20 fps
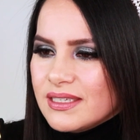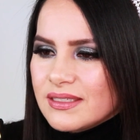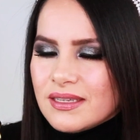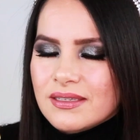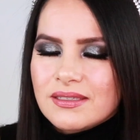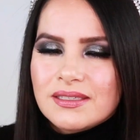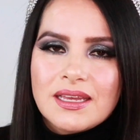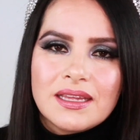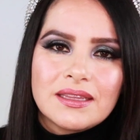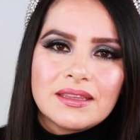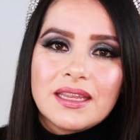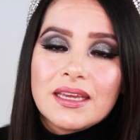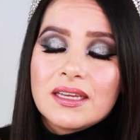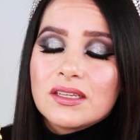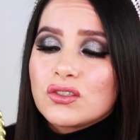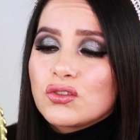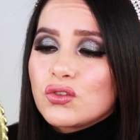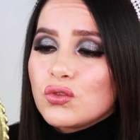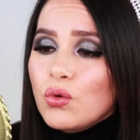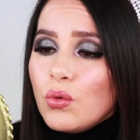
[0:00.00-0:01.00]
se
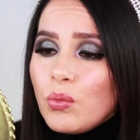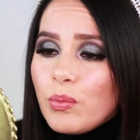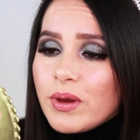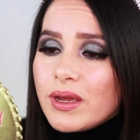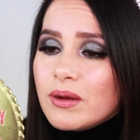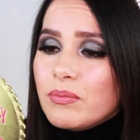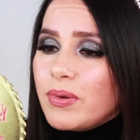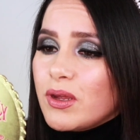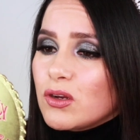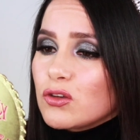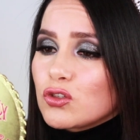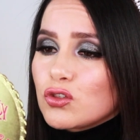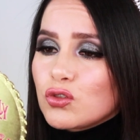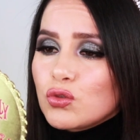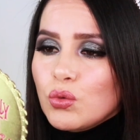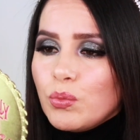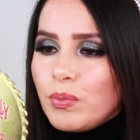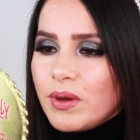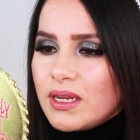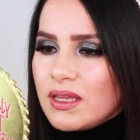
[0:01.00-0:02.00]
siente súper pero
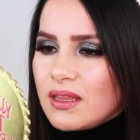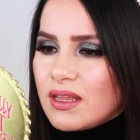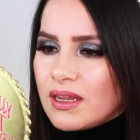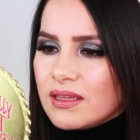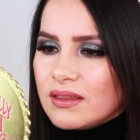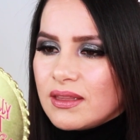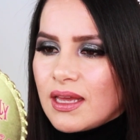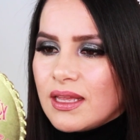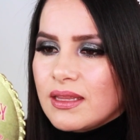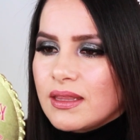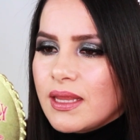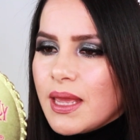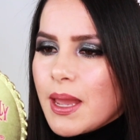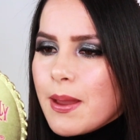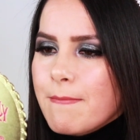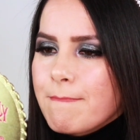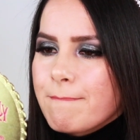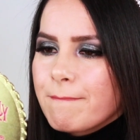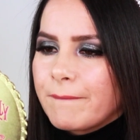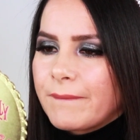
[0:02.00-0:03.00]
súper
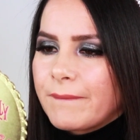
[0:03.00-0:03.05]
hidratante,